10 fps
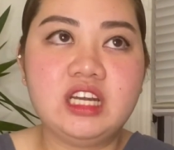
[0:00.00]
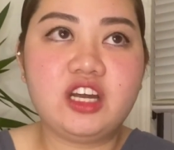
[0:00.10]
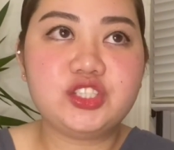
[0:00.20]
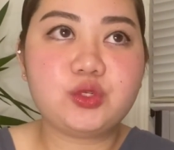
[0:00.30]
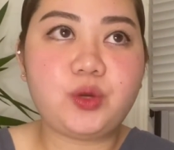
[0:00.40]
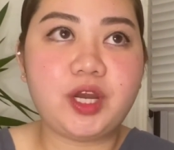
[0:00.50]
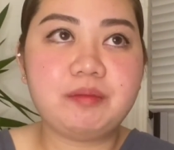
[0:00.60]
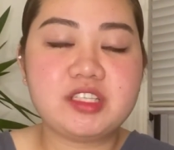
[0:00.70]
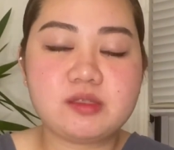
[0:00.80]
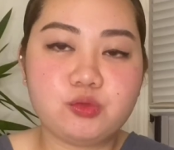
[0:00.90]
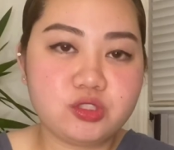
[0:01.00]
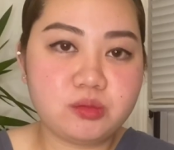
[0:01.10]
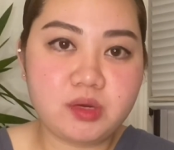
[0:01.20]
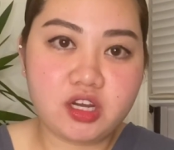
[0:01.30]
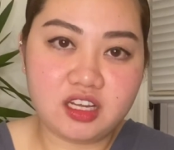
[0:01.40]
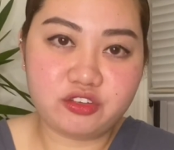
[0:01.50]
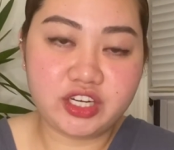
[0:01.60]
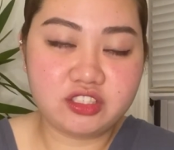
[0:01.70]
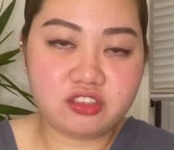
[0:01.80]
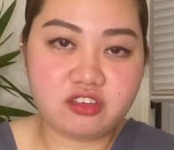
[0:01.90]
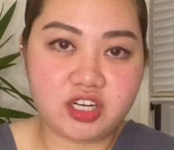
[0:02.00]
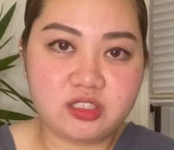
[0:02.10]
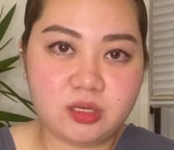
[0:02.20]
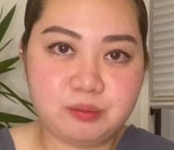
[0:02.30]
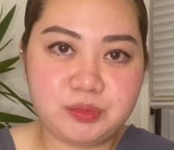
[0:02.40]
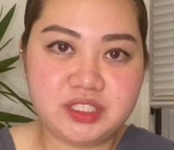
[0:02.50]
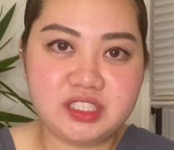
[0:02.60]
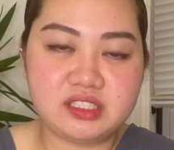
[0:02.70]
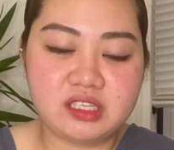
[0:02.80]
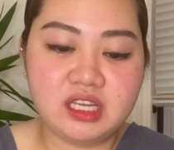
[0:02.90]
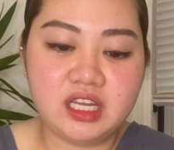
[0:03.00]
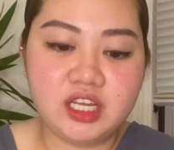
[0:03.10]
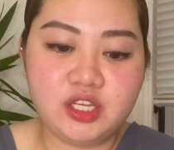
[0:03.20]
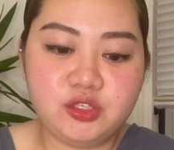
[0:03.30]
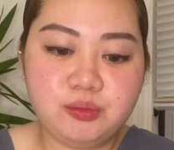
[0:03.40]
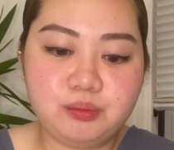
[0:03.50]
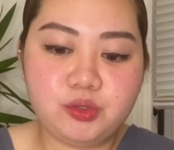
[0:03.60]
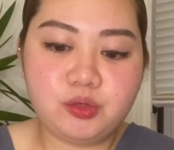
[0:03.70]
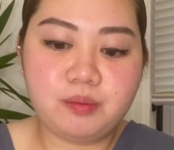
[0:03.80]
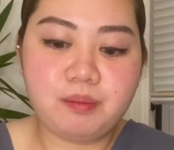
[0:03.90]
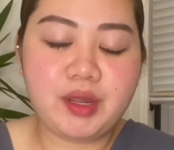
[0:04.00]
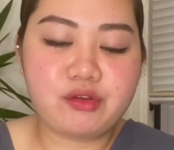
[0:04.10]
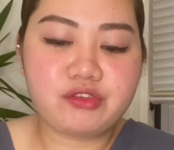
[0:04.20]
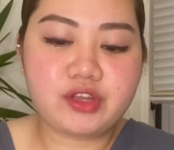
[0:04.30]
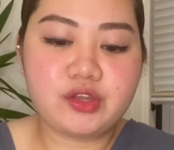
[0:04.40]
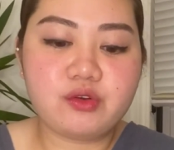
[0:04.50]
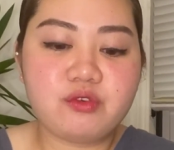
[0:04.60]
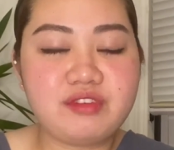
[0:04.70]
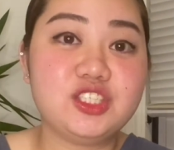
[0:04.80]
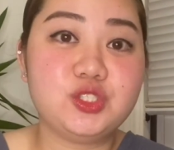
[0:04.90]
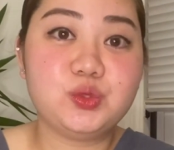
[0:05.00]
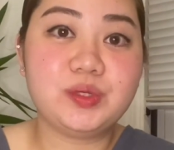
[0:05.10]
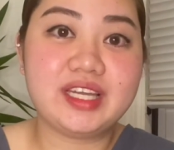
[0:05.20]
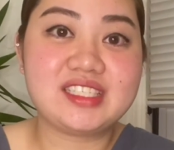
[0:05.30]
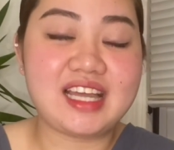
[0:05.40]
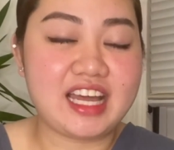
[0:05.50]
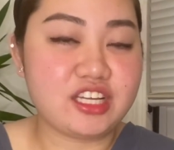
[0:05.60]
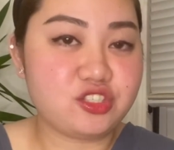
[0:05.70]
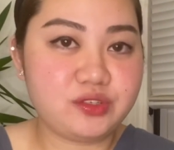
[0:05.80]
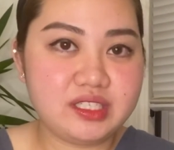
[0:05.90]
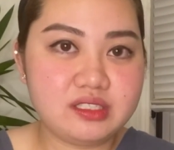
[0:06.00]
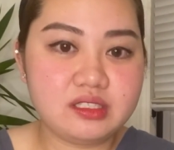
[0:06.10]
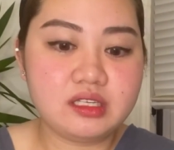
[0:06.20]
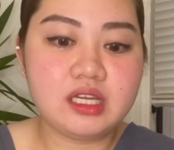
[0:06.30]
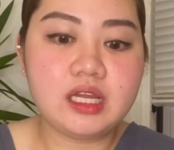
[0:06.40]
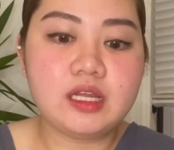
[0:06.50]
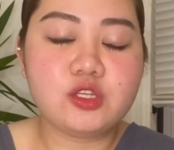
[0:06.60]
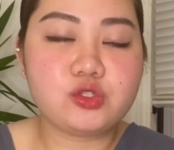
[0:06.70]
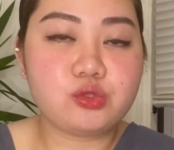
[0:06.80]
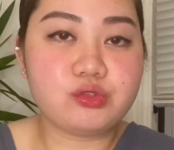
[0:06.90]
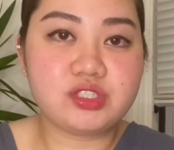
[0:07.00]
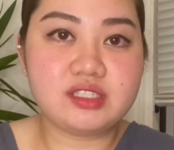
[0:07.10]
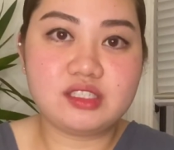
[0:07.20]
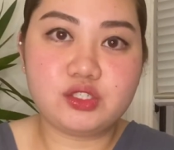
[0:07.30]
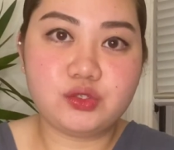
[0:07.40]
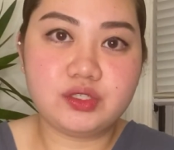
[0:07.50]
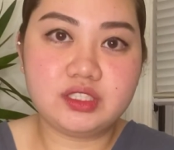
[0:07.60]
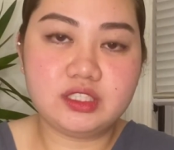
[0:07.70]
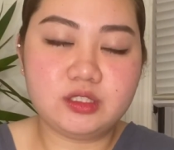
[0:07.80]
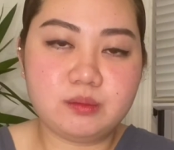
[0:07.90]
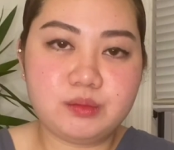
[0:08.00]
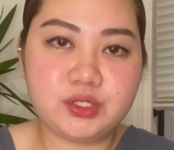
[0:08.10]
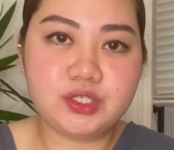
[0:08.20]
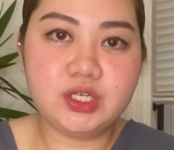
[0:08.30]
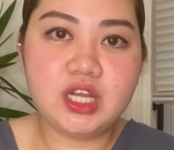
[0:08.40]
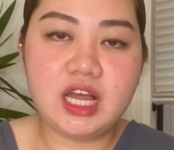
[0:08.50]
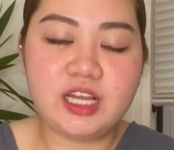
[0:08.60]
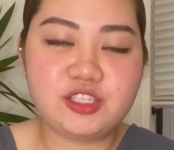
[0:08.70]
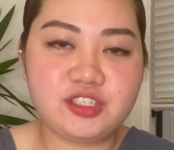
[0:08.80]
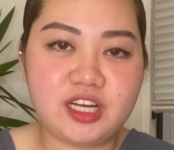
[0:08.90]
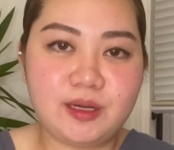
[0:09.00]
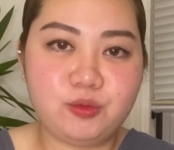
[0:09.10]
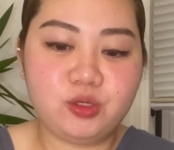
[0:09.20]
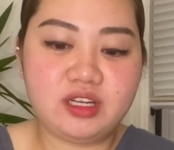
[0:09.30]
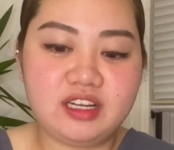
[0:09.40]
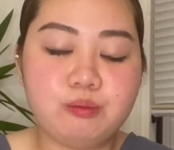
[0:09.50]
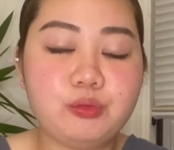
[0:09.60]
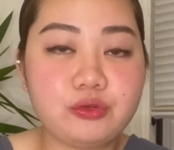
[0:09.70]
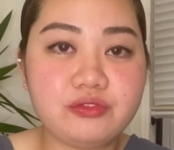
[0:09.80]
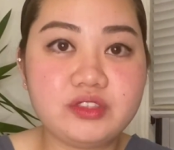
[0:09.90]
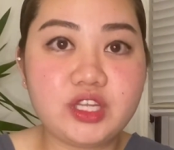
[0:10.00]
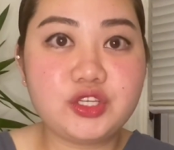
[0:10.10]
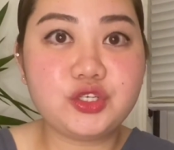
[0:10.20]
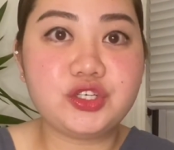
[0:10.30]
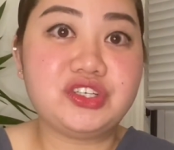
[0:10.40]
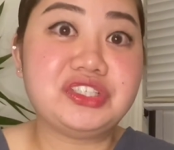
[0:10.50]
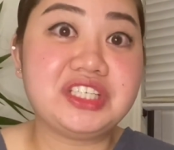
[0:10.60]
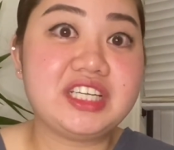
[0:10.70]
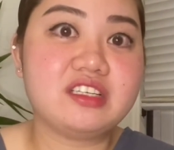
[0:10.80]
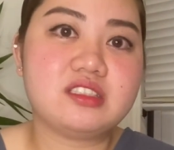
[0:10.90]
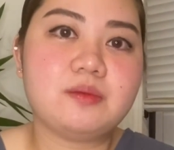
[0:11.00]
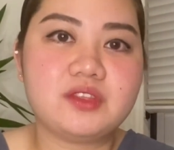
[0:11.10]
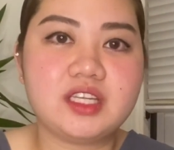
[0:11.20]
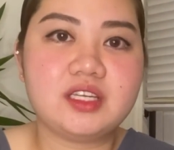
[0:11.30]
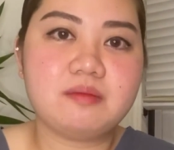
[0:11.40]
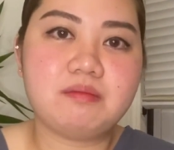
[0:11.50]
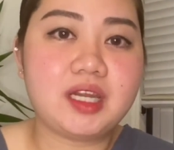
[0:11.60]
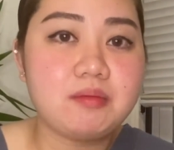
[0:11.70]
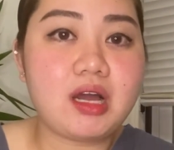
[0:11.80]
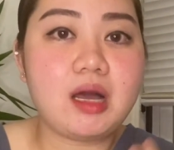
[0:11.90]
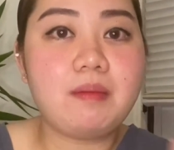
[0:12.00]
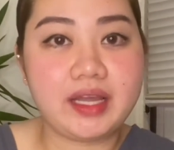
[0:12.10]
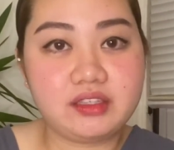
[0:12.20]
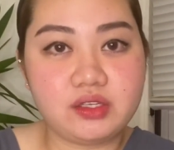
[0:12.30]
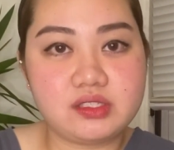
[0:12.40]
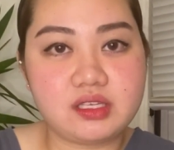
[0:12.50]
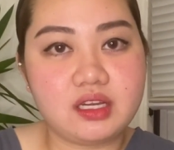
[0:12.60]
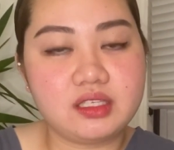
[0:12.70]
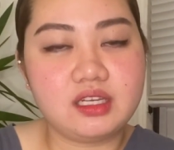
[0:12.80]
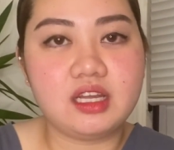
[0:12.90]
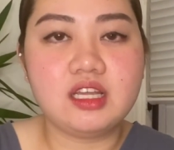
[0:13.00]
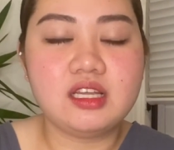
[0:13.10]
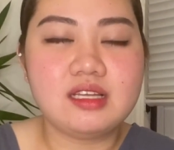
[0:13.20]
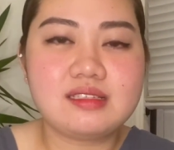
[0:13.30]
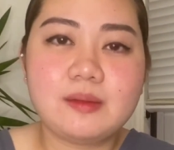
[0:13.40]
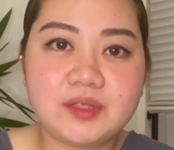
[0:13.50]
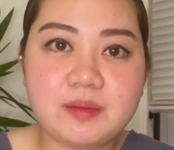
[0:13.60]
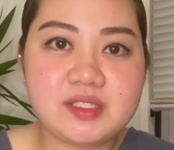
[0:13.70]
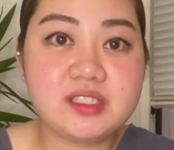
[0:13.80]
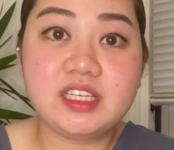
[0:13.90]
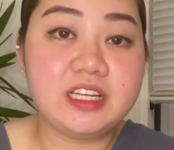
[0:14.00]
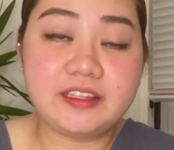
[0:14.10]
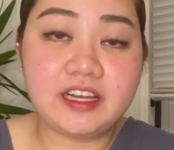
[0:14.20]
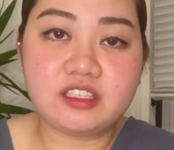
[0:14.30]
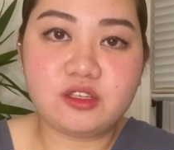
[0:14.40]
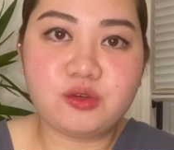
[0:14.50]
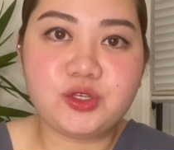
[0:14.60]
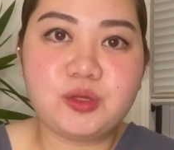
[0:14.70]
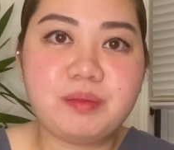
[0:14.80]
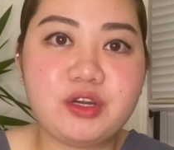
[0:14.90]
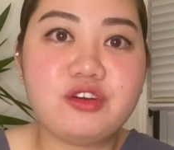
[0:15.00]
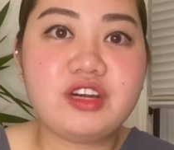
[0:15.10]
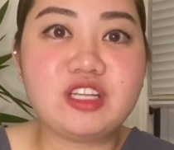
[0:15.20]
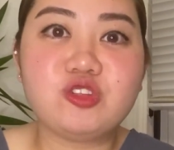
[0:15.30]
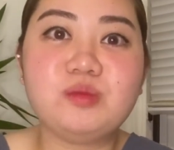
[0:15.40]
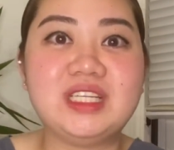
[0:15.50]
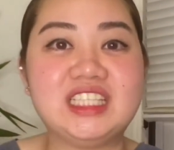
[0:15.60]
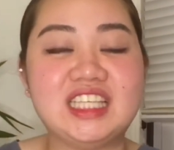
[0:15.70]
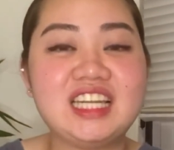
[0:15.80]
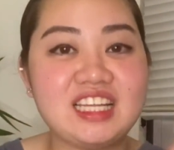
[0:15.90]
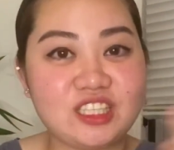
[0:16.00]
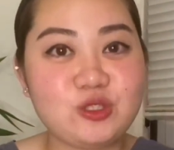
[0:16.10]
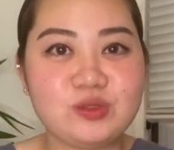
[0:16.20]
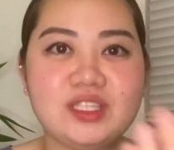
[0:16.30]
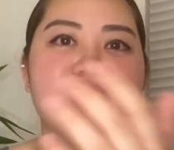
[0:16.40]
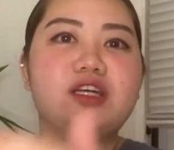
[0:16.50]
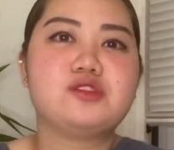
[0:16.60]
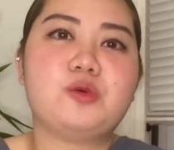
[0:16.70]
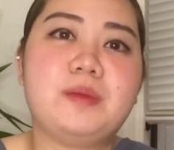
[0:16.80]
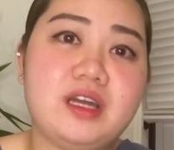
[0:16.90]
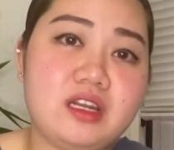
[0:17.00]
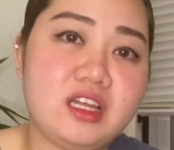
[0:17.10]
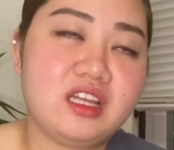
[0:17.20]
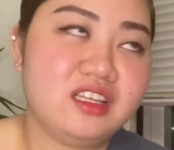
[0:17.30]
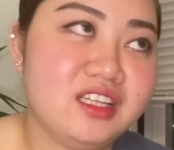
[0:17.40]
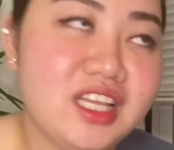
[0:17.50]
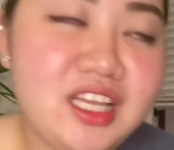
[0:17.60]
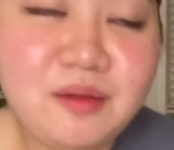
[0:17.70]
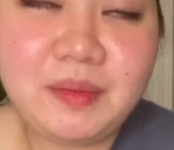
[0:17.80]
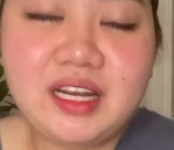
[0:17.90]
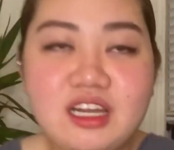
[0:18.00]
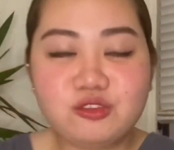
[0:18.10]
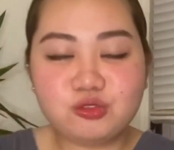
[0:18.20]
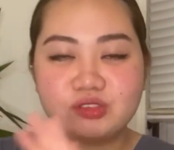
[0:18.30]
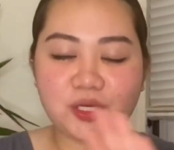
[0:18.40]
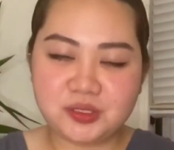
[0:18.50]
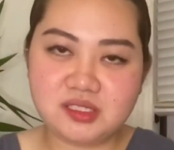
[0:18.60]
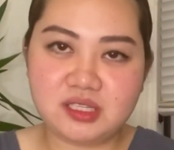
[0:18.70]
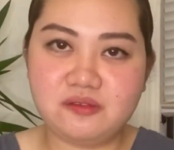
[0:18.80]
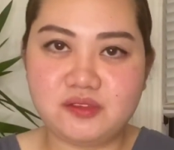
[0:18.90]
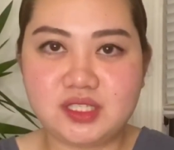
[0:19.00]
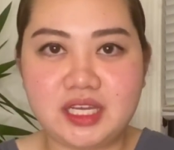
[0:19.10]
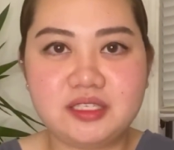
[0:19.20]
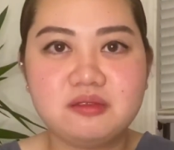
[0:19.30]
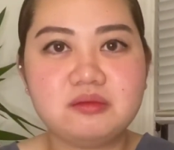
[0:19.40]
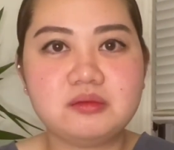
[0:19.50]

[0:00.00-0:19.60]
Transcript: ang requirements po ng mga credit card companies, yung pong meron kayong US address, social security number, at saka po, proof na you're earning something para makabayad kayo sa kanila. Sometimes, hindi nila tinatanong yon pero randomly, tinatanong nila. So, para, para lang doon tayo sa safe side,